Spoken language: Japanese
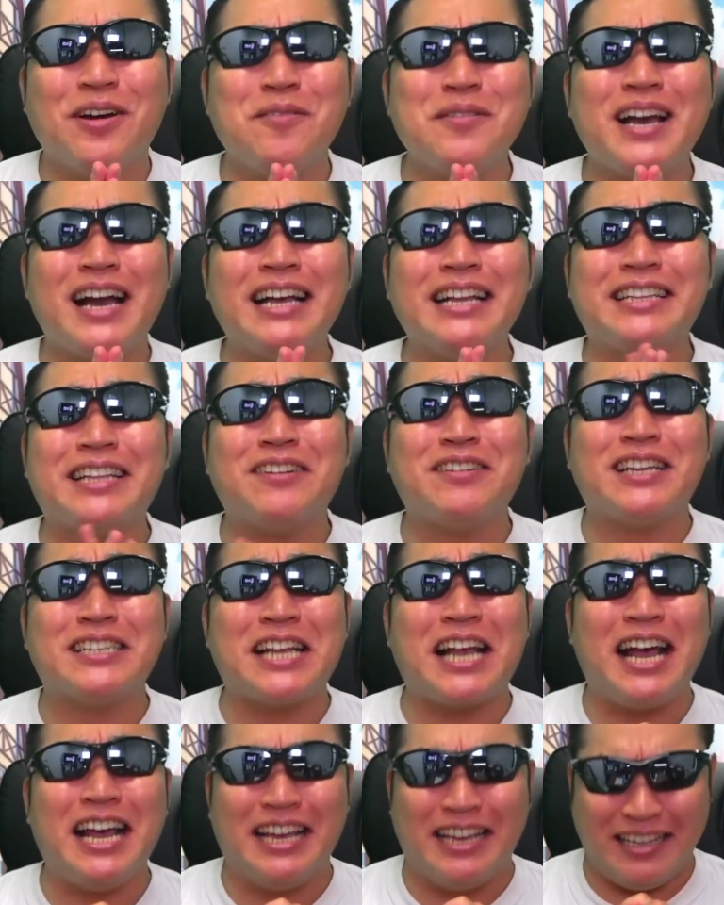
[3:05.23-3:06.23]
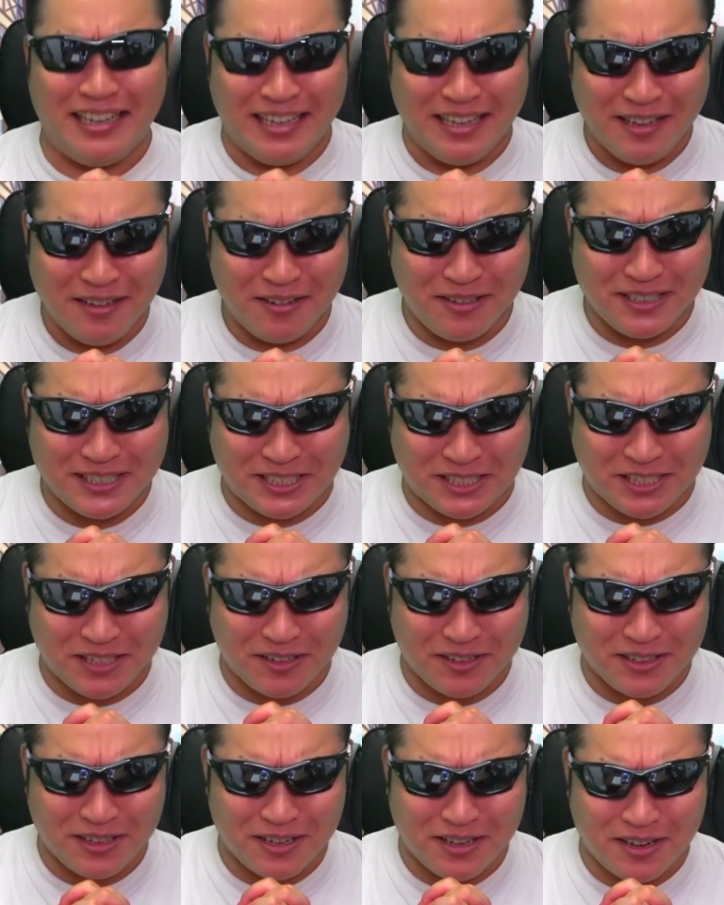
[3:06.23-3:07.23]
蘇ってください不
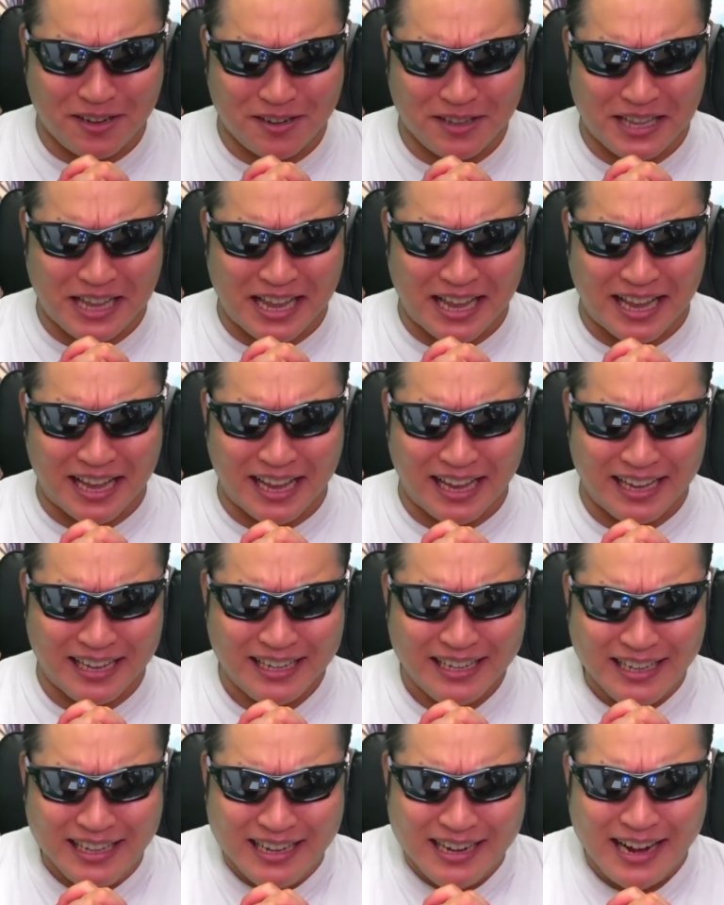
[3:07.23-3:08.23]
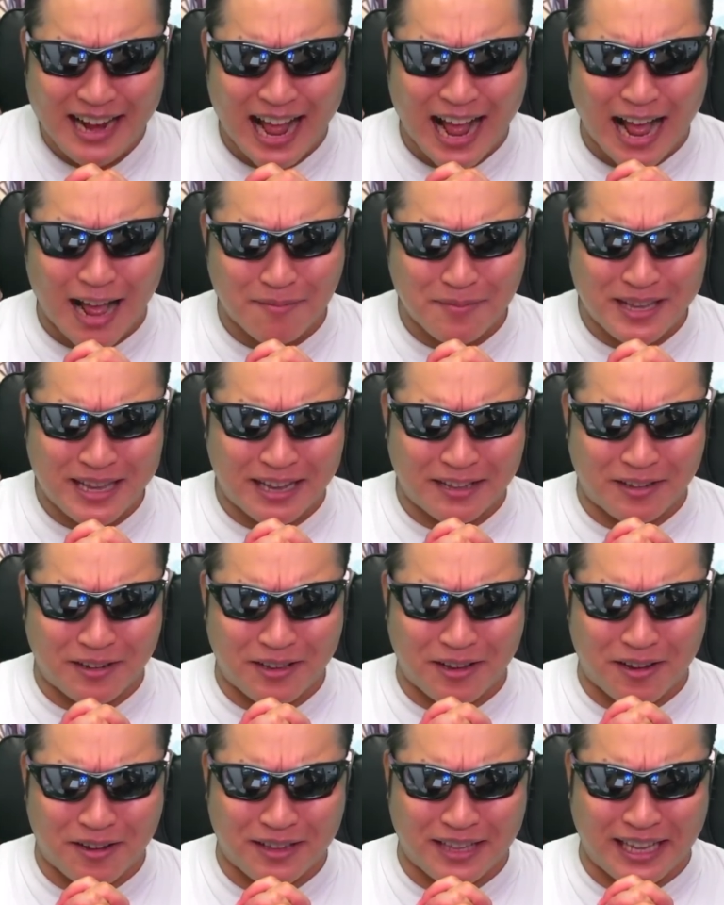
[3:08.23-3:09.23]
詳のようにラーミア
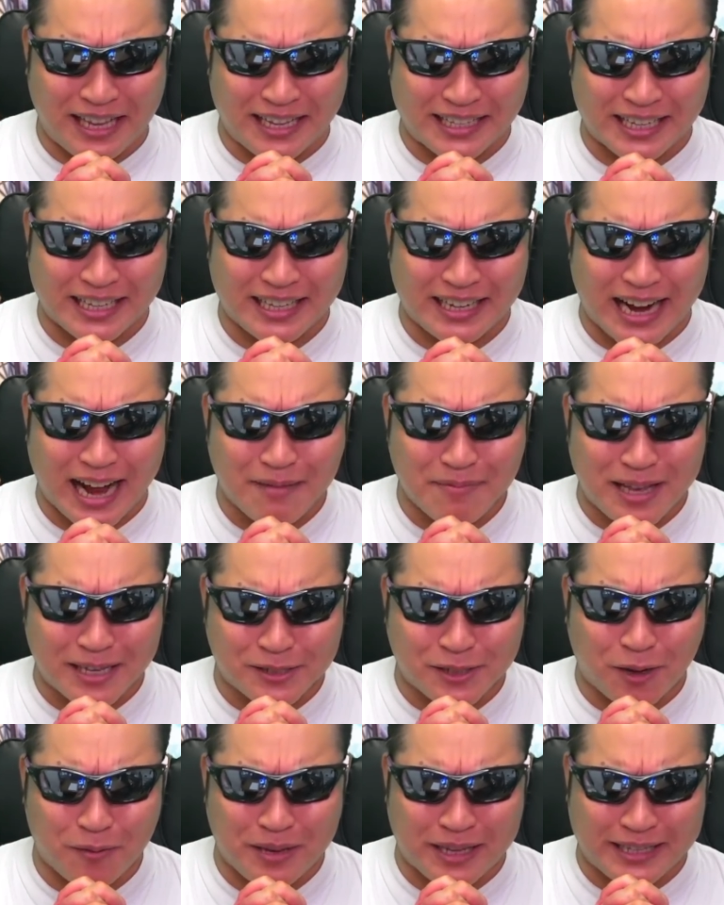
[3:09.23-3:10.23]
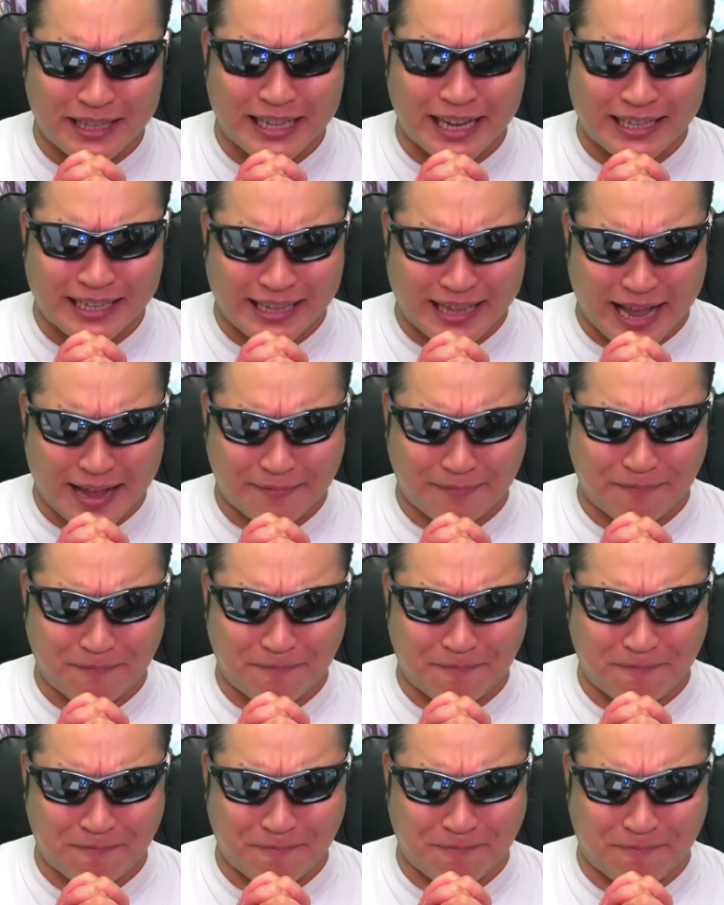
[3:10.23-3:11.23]
のようにただラーミア装備は出ないで
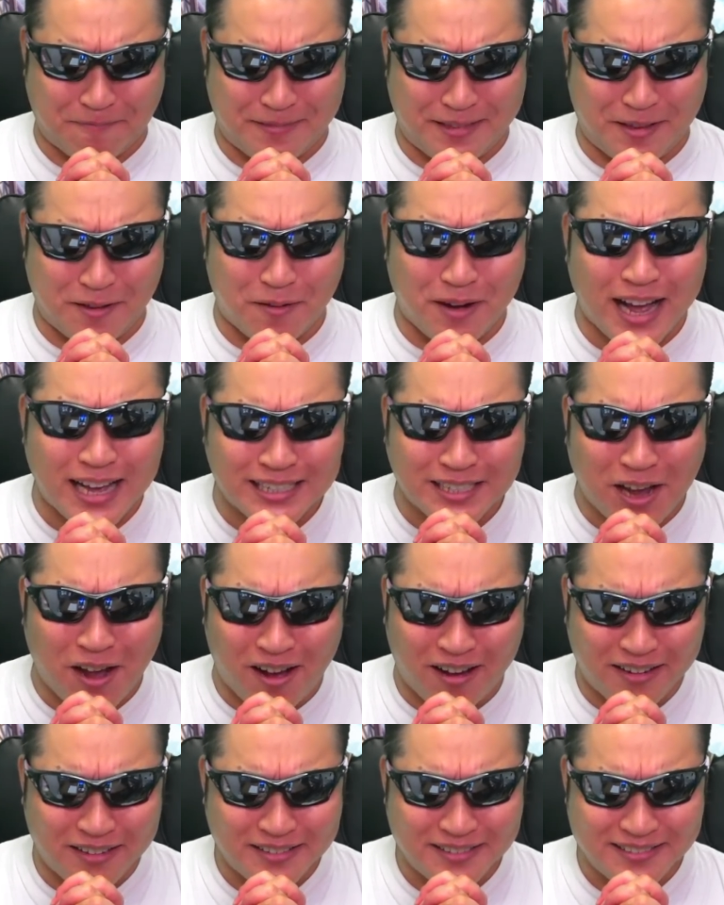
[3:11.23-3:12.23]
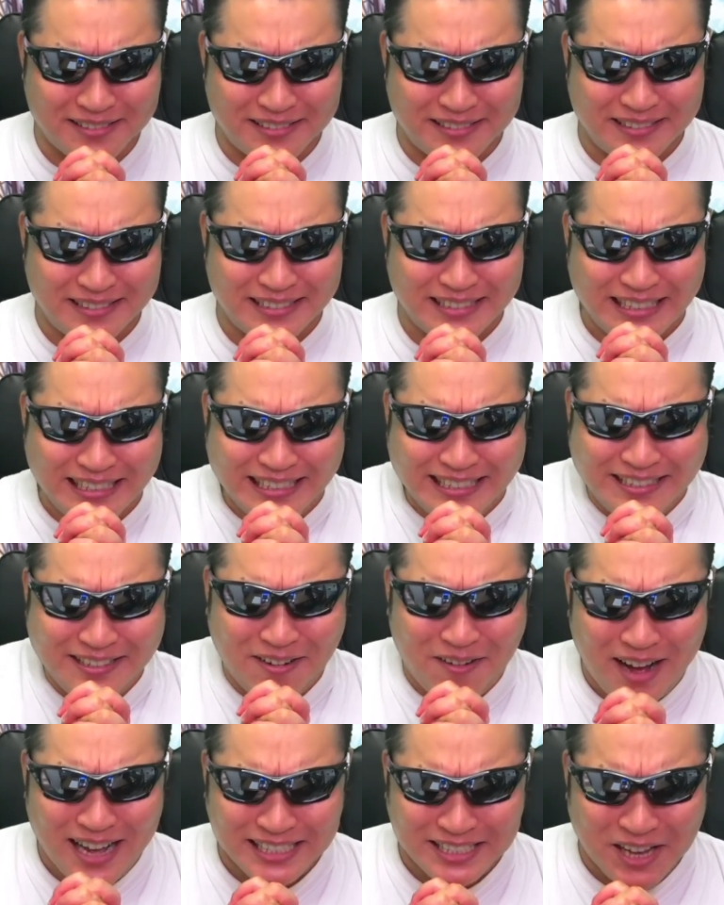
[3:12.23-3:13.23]
ね弱いぞ
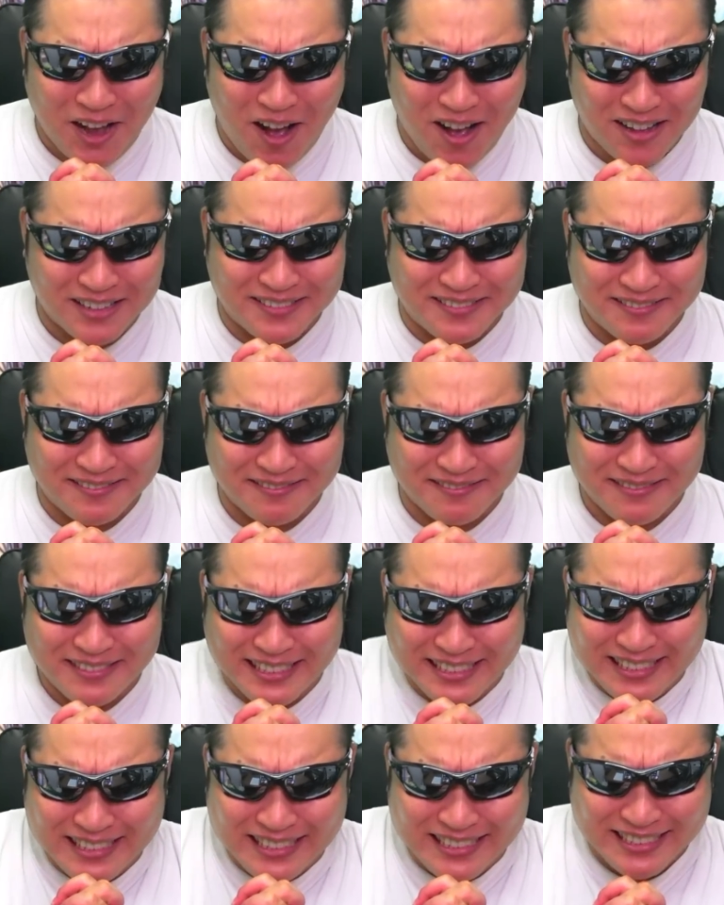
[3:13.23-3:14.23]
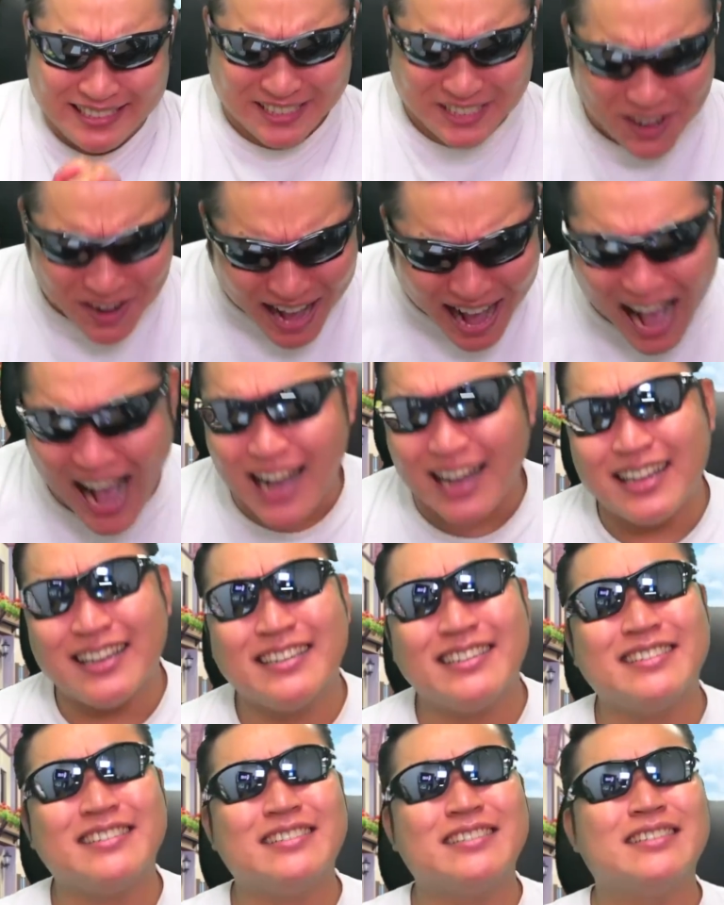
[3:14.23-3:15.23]
弱いぞクソ
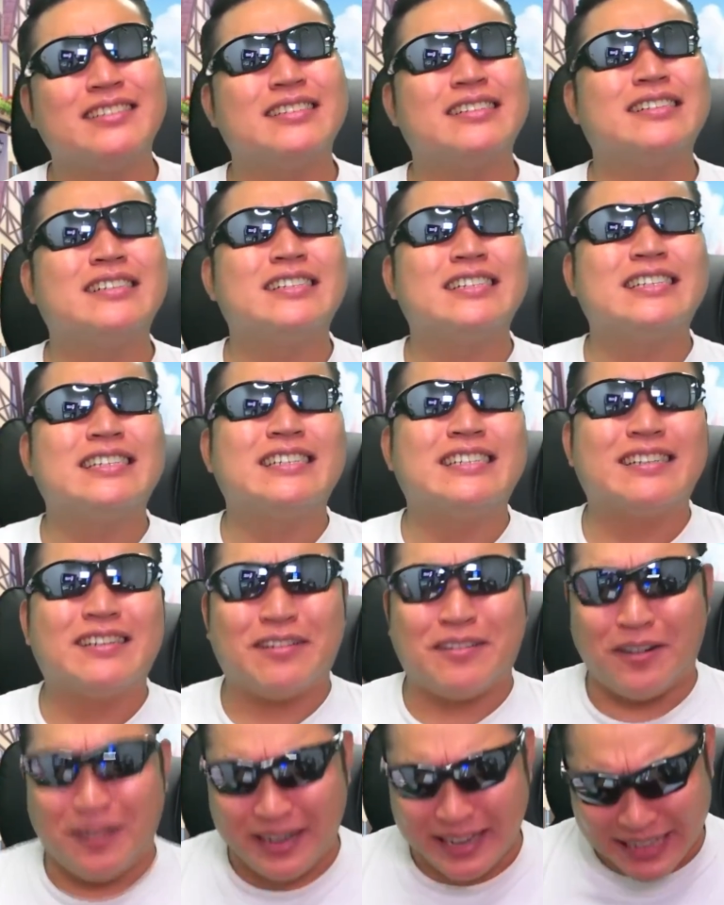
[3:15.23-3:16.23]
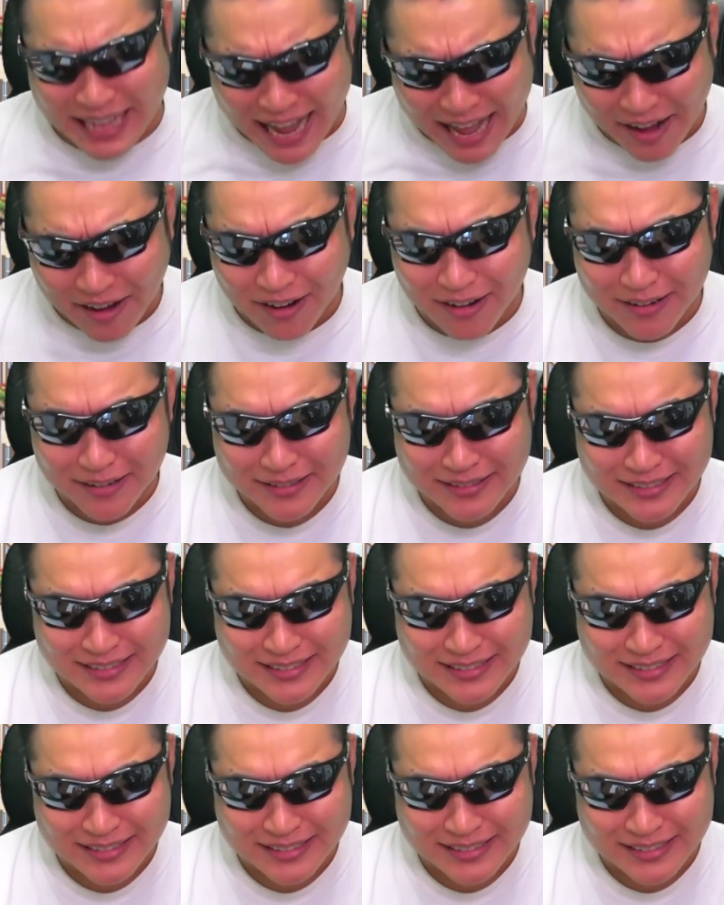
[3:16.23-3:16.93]
がこれだよ